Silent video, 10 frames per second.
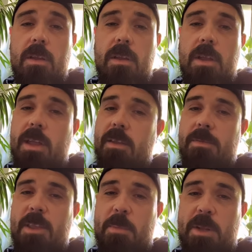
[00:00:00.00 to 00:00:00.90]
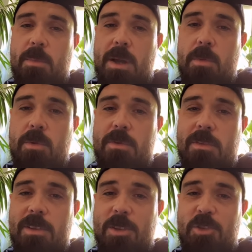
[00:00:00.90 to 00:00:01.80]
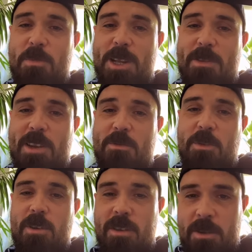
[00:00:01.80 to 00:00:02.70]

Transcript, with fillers: Hey, ich bin der Pablo, ich schmier die Wände voll